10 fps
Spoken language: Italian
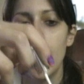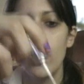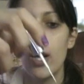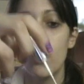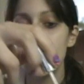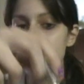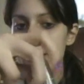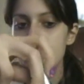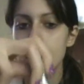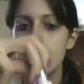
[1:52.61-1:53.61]
Allora,
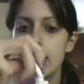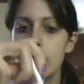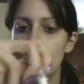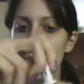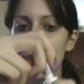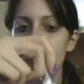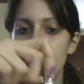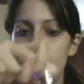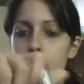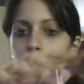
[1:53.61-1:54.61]
questi uh, li compro
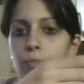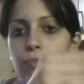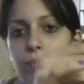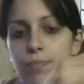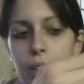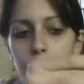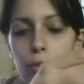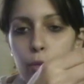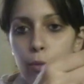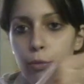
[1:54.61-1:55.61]
nella, prof mm, nella
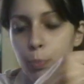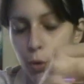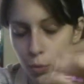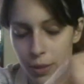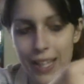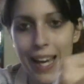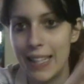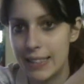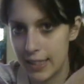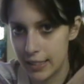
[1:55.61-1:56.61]
prof profumeria
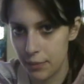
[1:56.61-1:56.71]
Estasi.